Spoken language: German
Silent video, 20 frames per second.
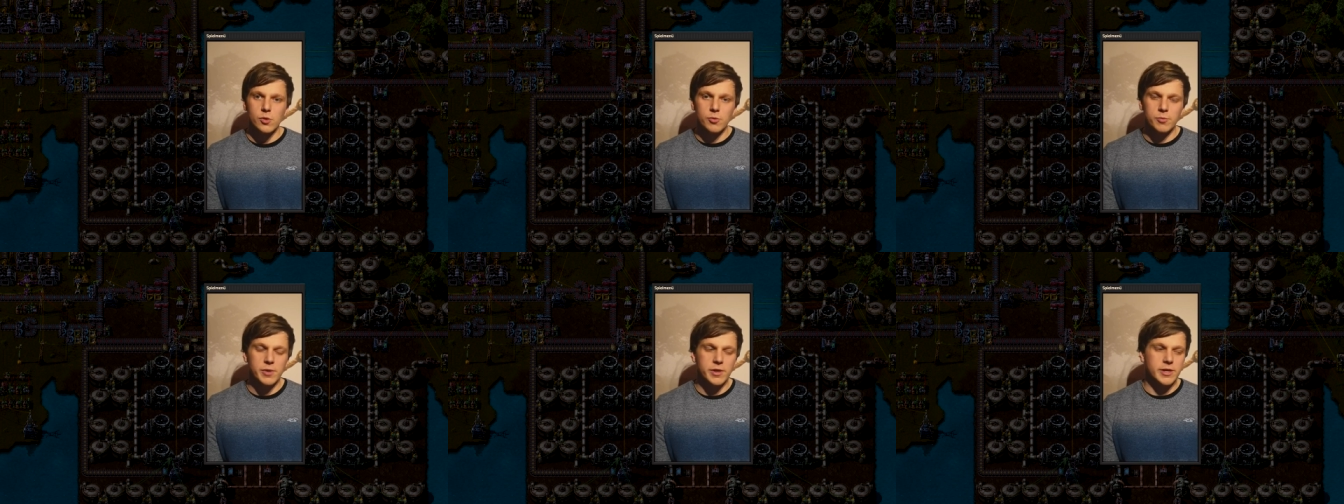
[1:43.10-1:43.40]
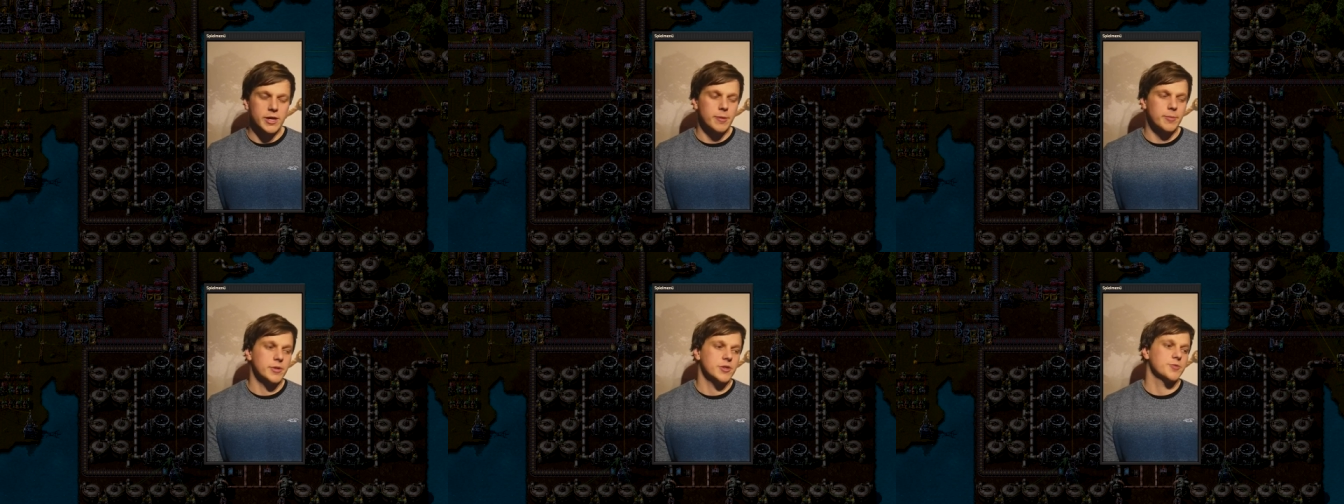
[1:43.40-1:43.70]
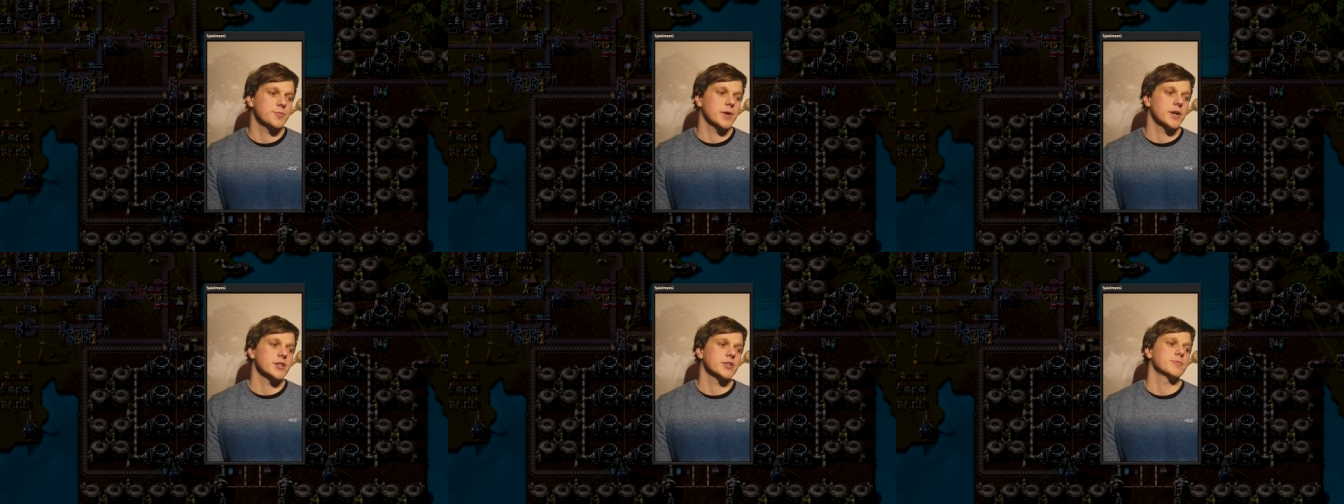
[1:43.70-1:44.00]
und mir
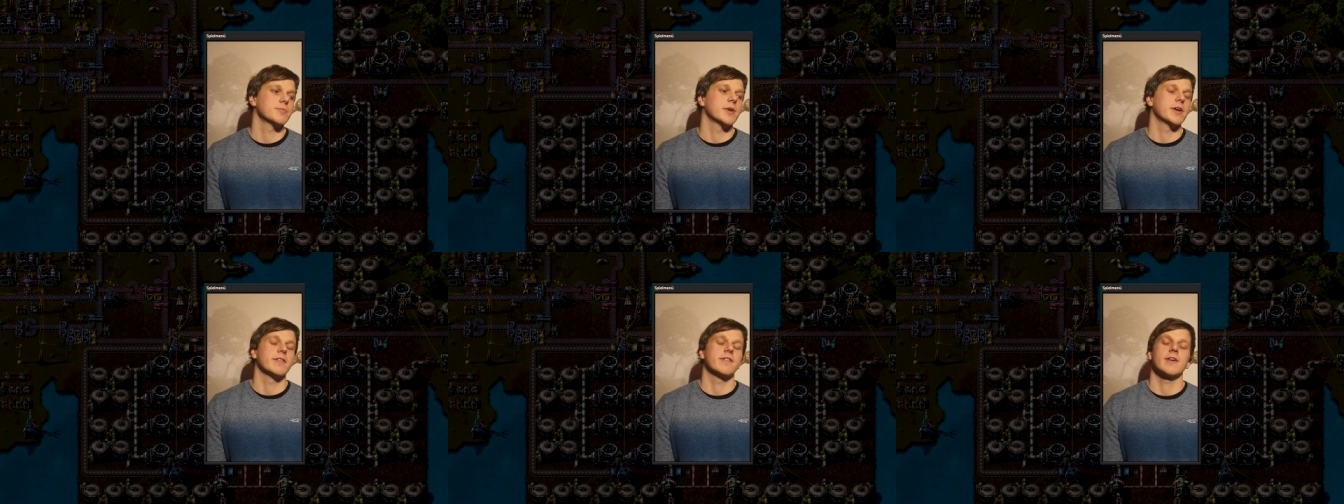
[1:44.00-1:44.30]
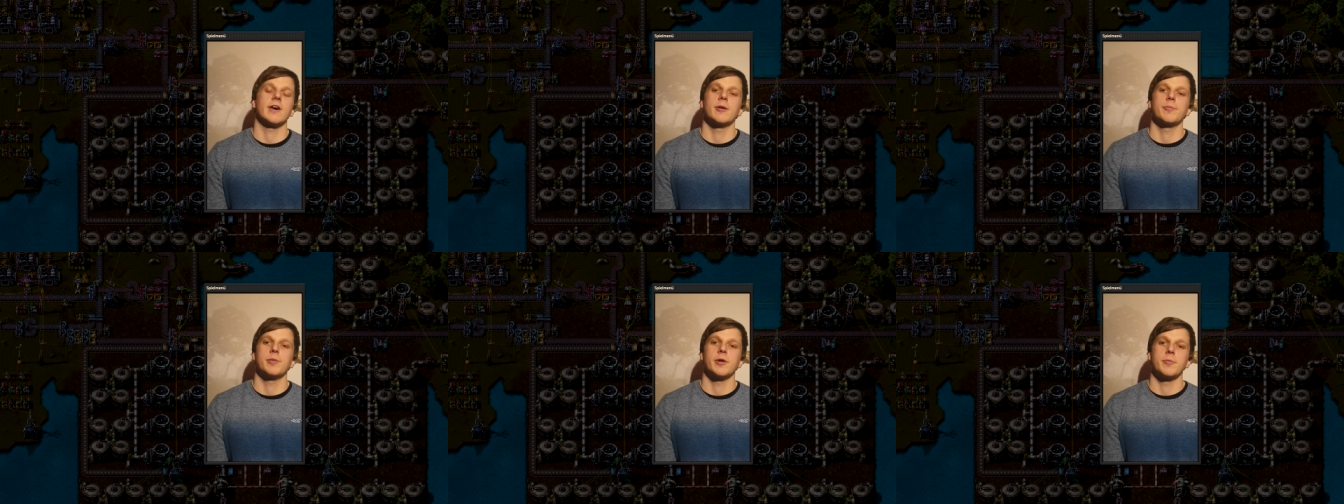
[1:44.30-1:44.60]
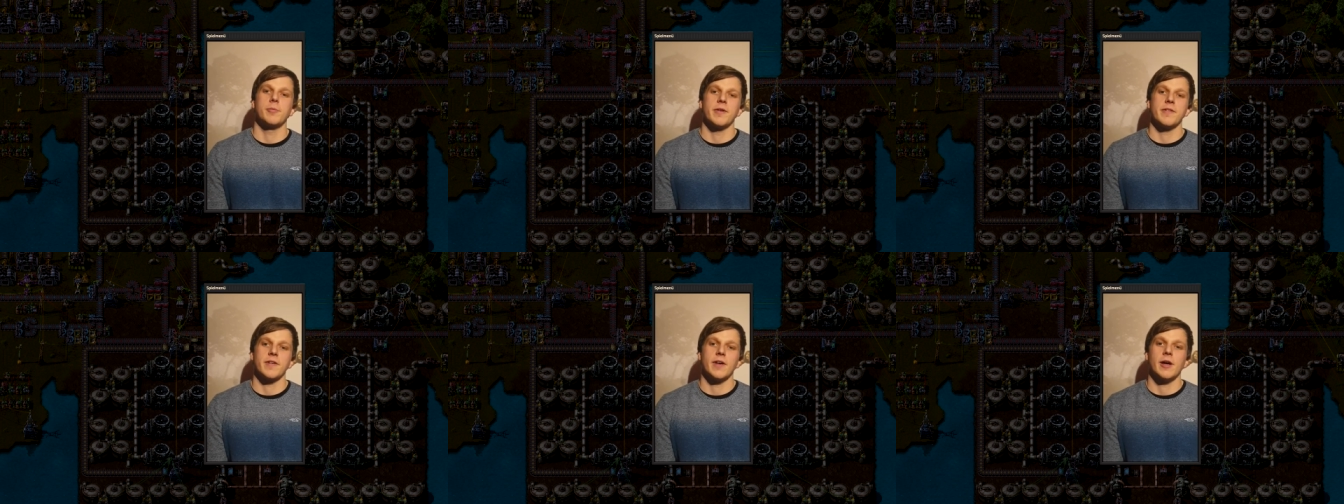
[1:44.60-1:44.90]
dementsprechend meinen
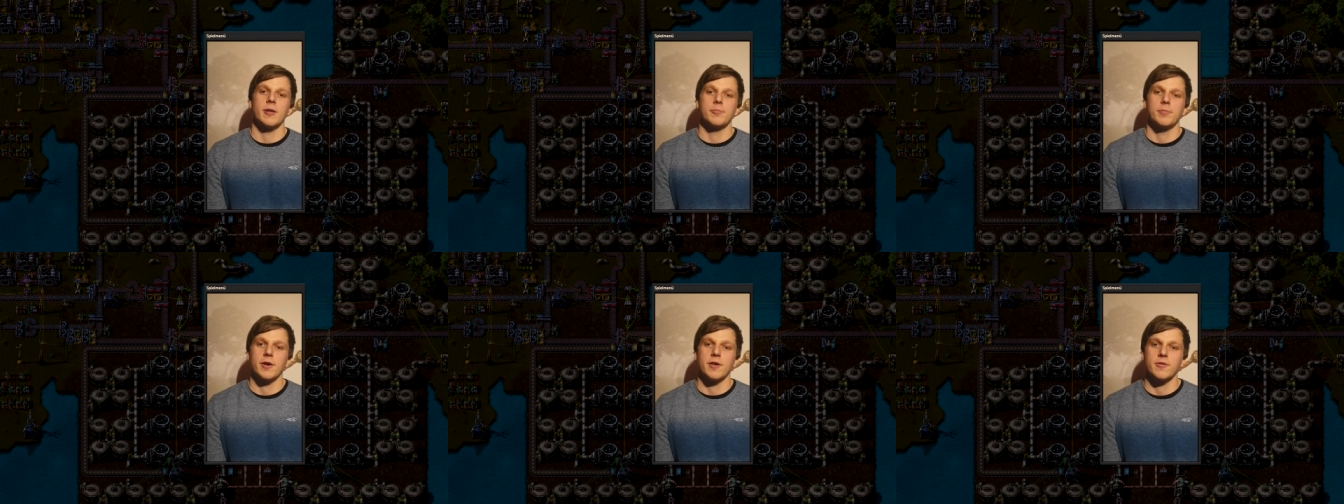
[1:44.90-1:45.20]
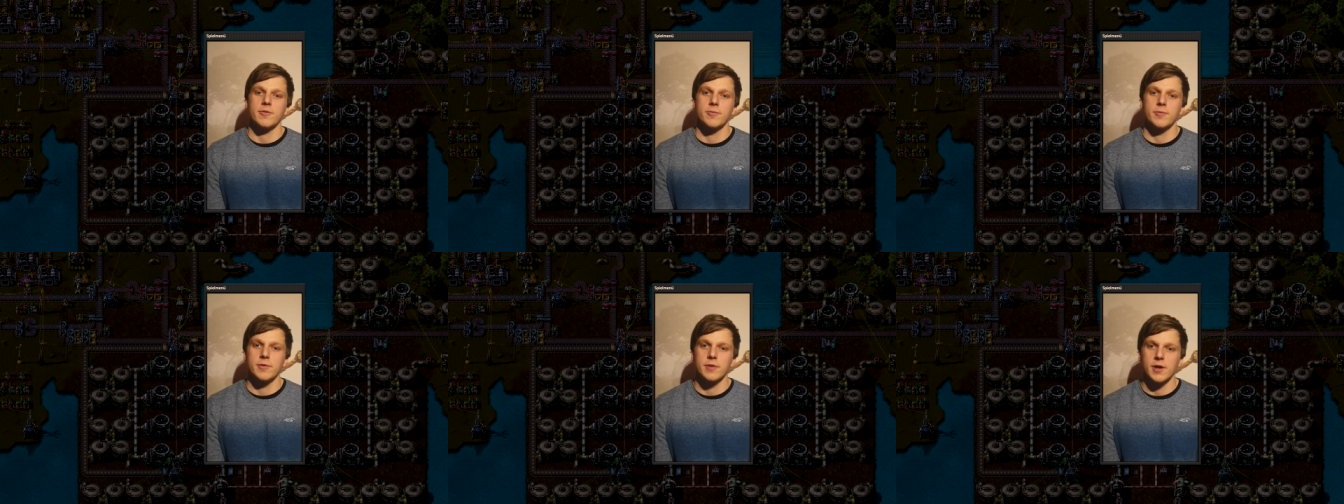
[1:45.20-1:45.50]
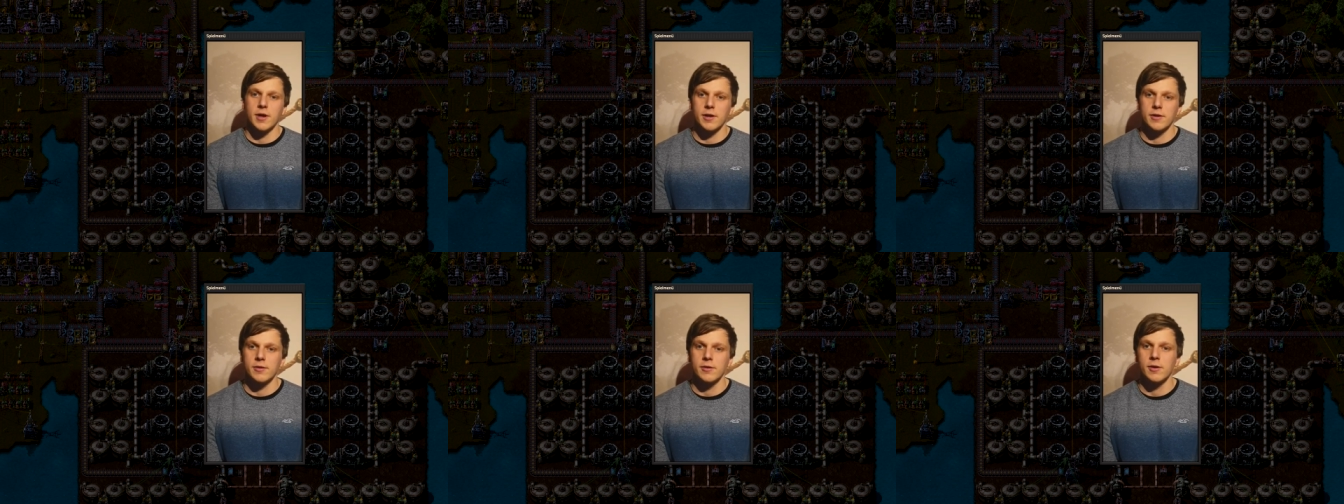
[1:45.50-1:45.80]
Zeitplan besser anpassen
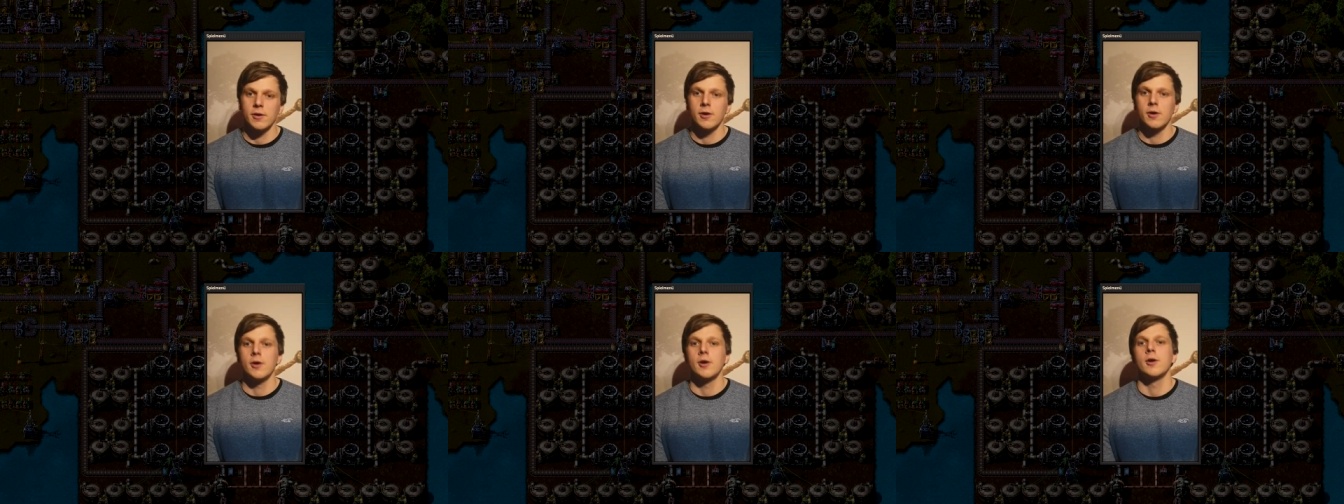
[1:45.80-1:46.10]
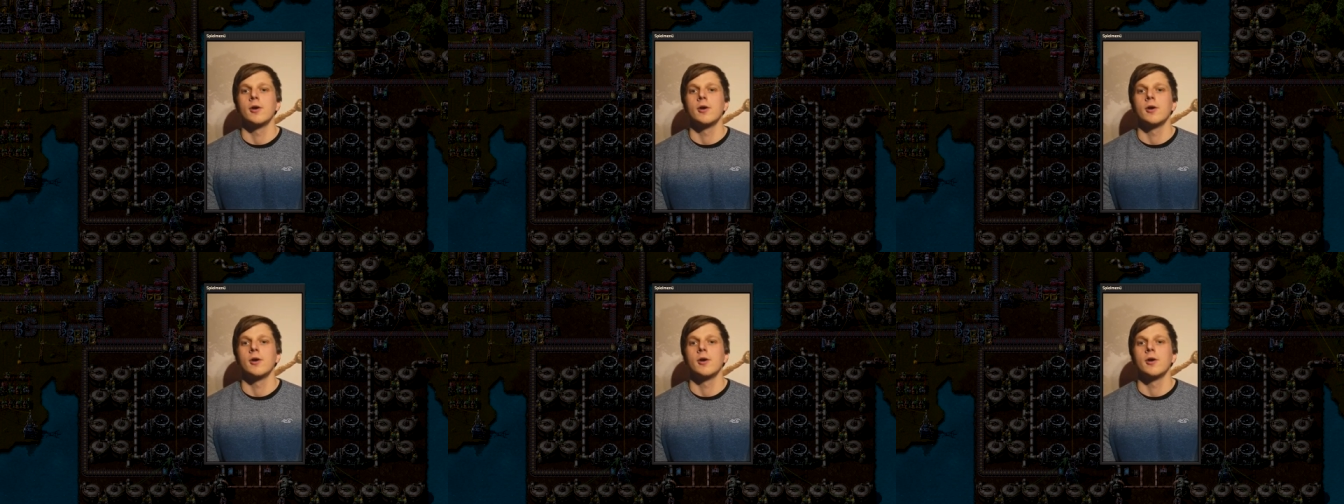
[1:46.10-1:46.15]
kann,